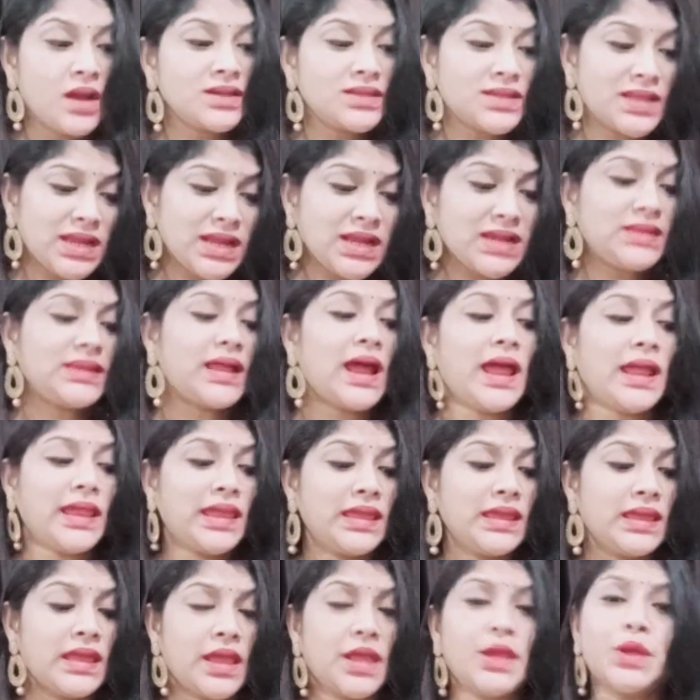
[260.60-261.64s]
ठीक ठाक
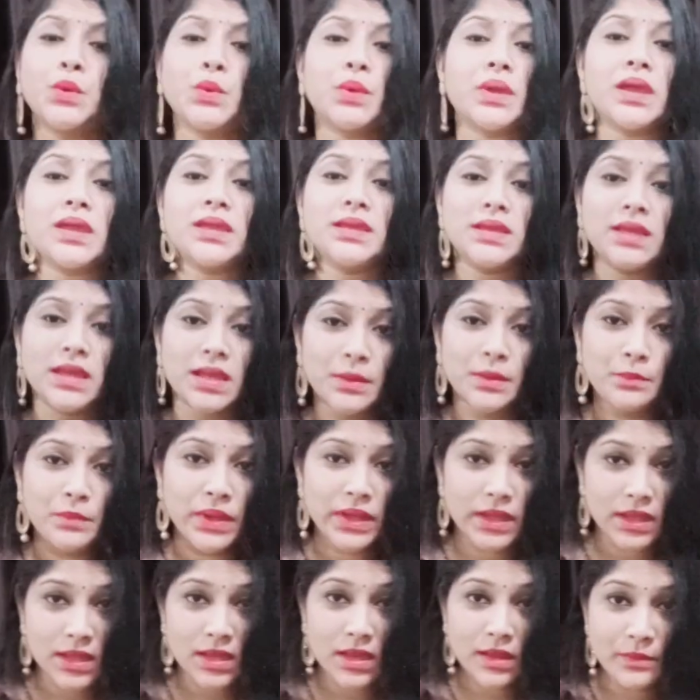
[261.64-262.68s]
ही है क्योंकि ये
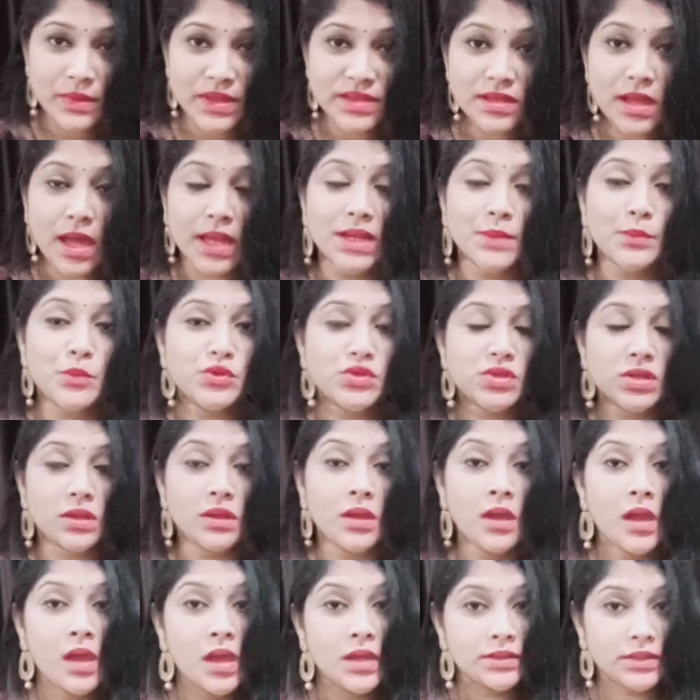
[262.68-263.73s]
भी ये भी साड़ी मुझे
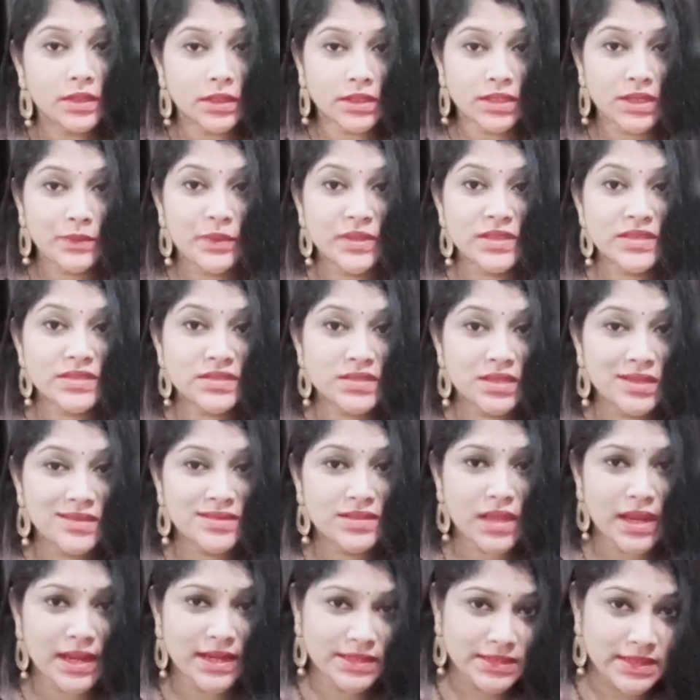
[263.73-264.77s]
तकरीबन
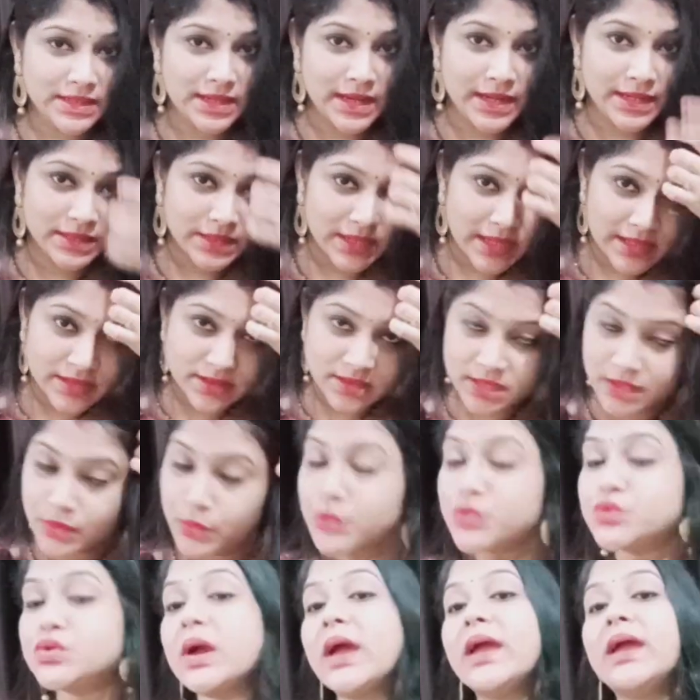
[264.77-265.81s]
सिक्स एटी एटी ऐसे
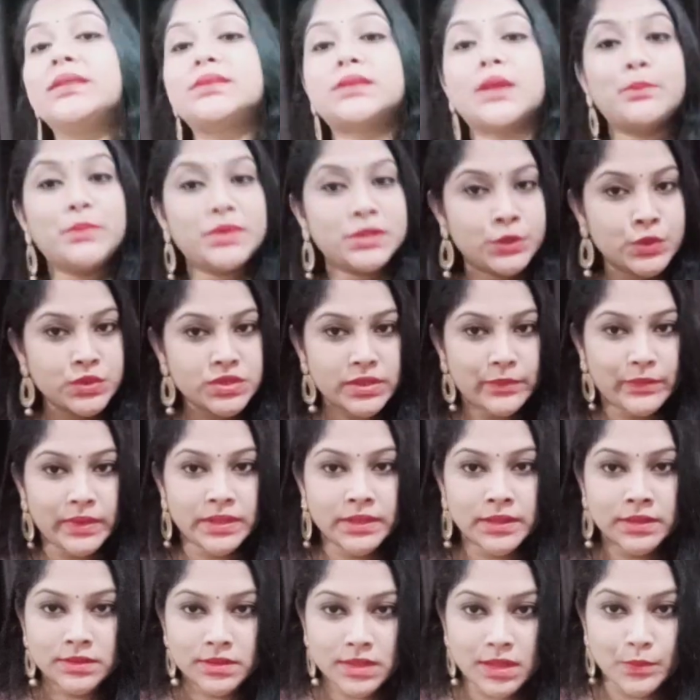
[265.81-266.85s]
कुछ आया था बिलो
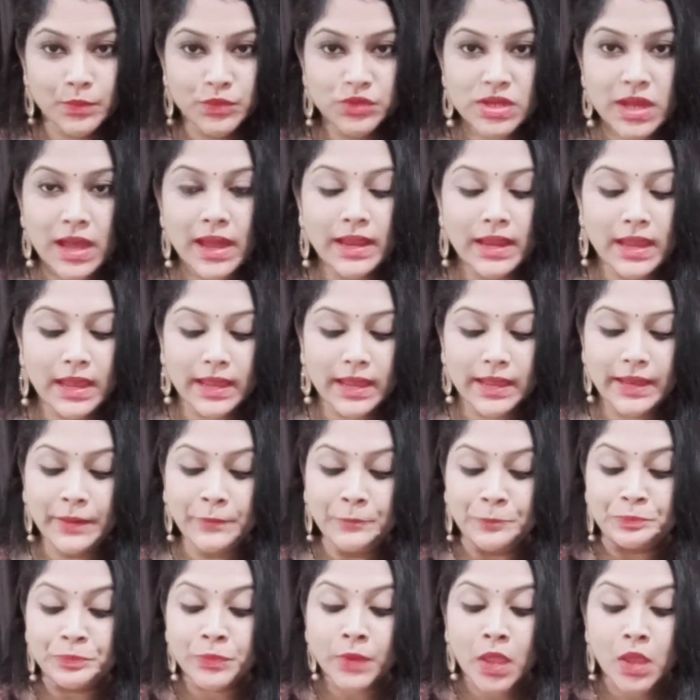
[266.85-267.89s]
सेवन हंड्रेड मुझे आया
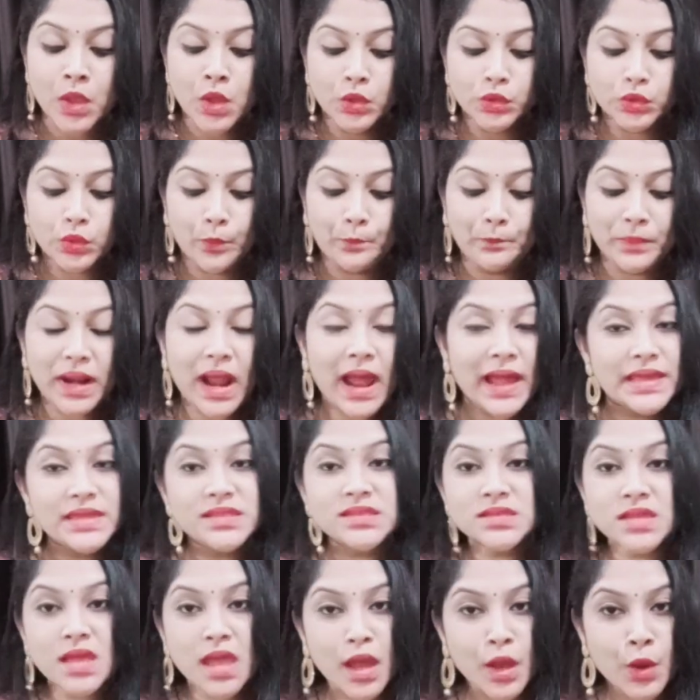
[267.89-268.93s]
है तो
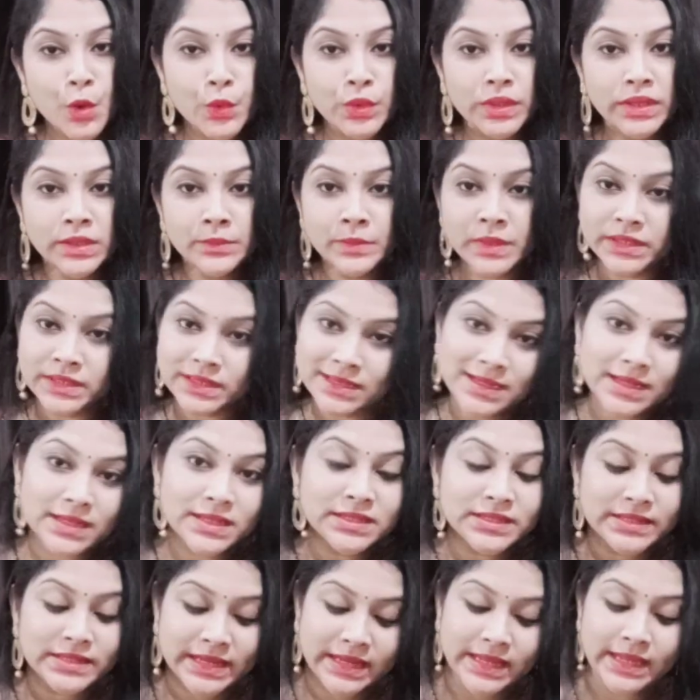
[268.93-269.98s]
प्राइस के अकॉर्डिंग
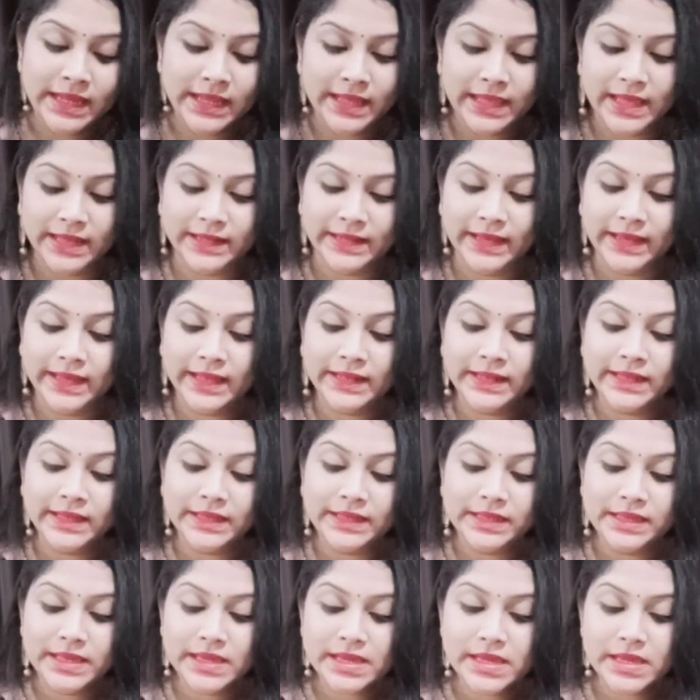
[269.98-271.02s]
मटेरियल ठीक है लेकिन
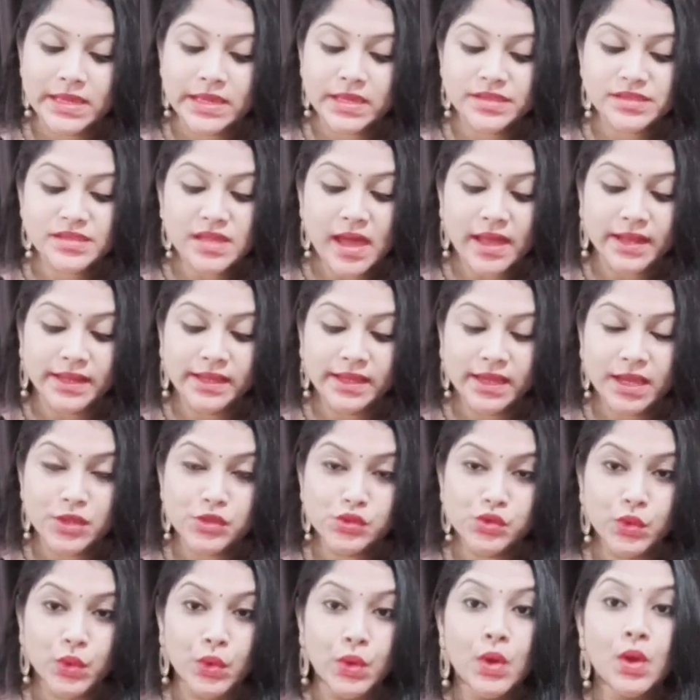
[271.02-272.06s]
ये साड़ी का
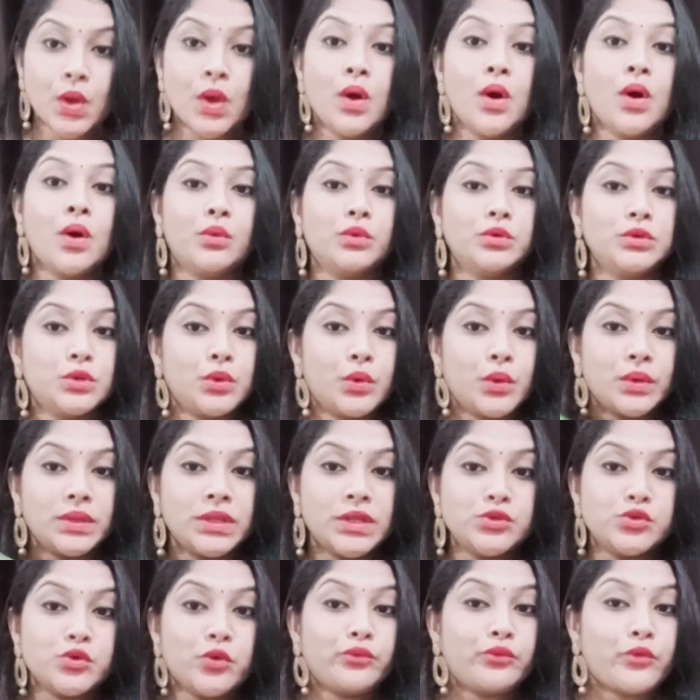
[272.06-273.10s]
जो उन लोगों
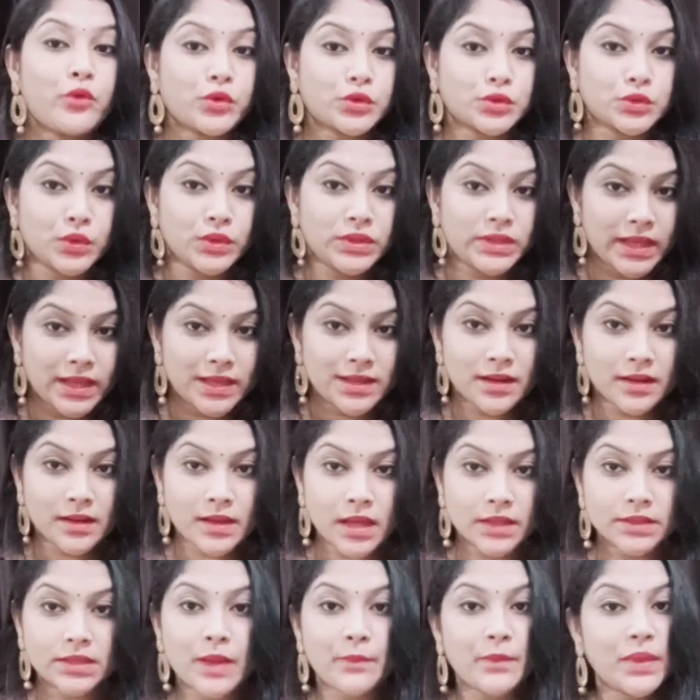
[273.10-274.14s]
ने जो फोटो दे
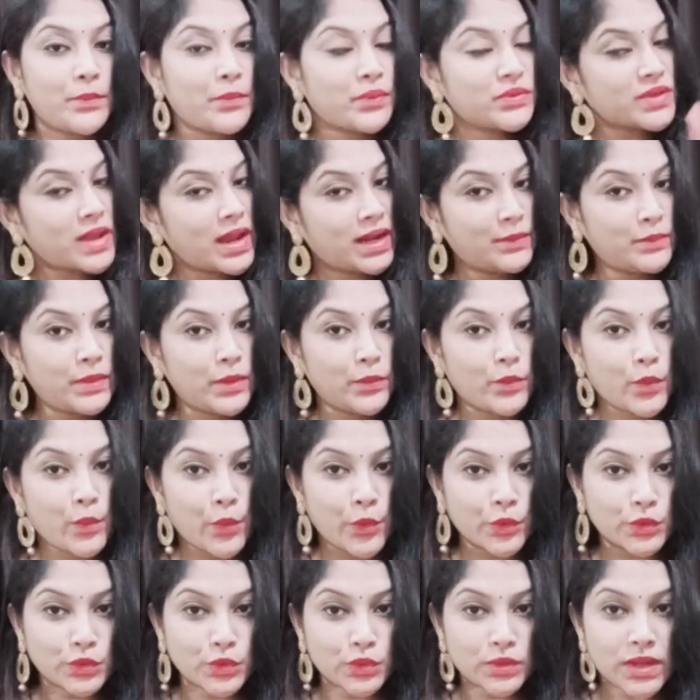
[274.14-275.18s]
रखा था मैं साइड में वो फोटो